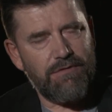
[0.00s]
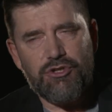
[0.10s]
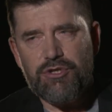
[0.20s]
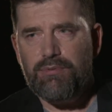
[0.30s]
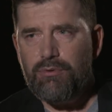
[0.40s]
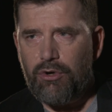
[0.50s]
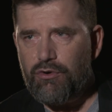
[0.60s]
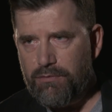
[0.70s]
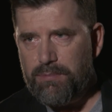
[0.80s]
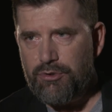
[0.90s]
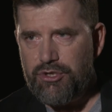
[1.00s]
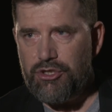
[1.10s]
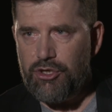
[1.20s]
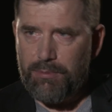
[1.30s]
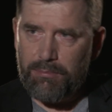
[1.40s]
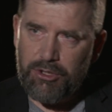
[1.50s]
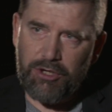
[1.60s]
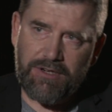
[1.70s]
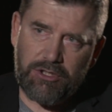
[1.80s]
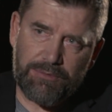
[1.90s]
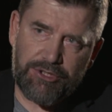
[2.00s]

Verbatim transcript: 9,5 roku w Pulsie nie opublikowano